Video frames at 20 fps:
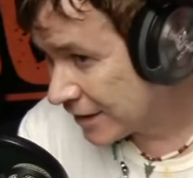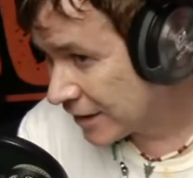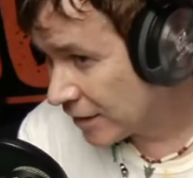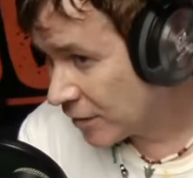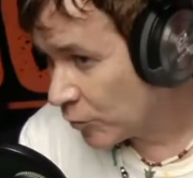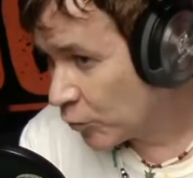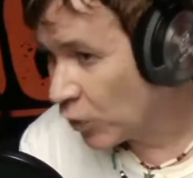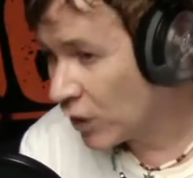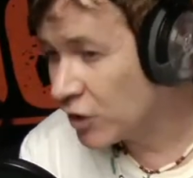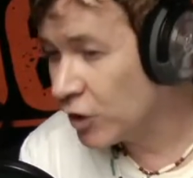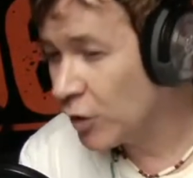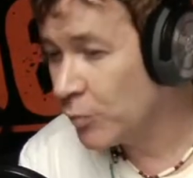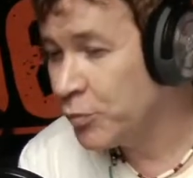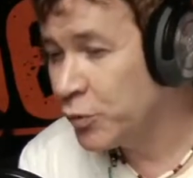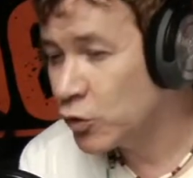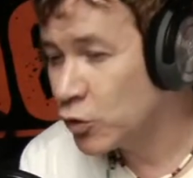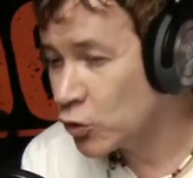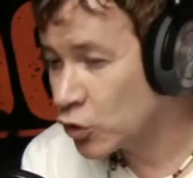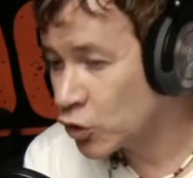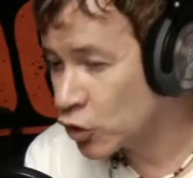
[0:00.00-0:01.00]
Mhm. Moi, depuis
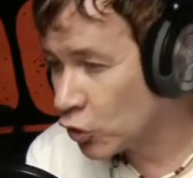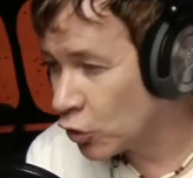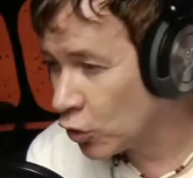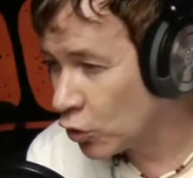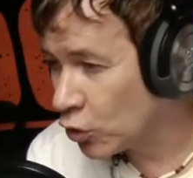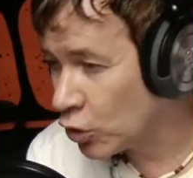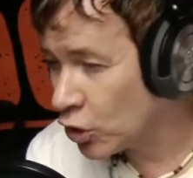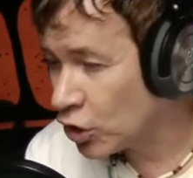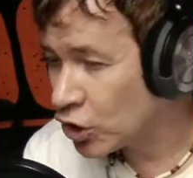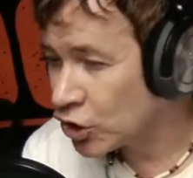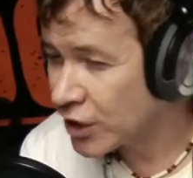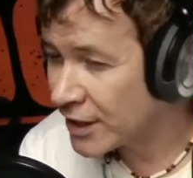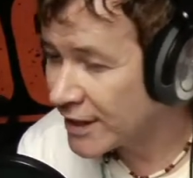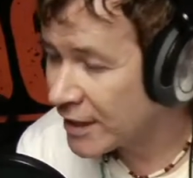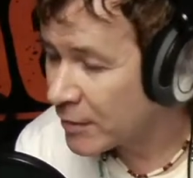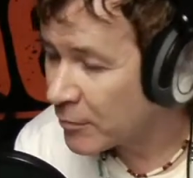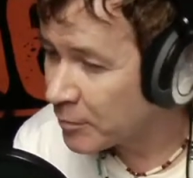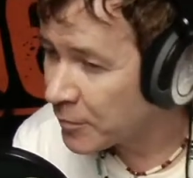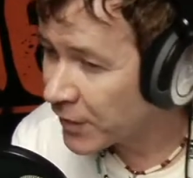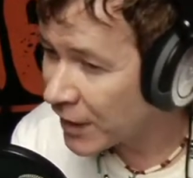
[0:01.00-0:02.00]
toujours, je
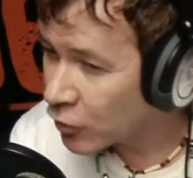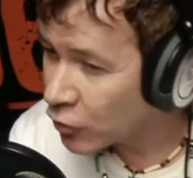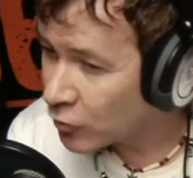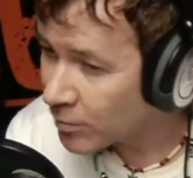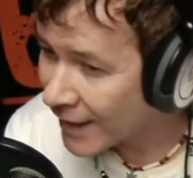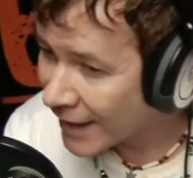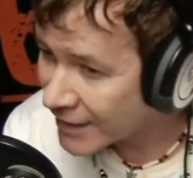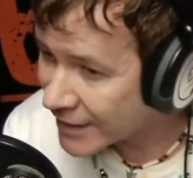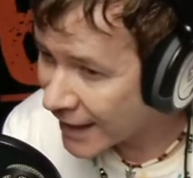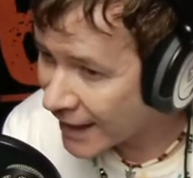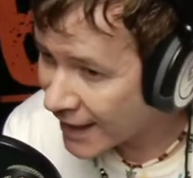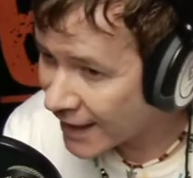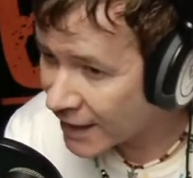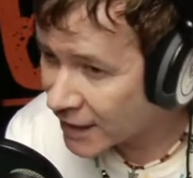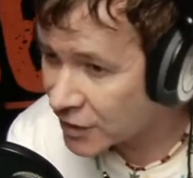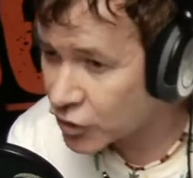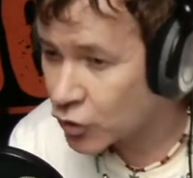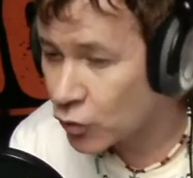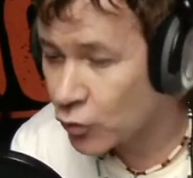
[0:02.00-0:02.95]
n'aime pas le mariage,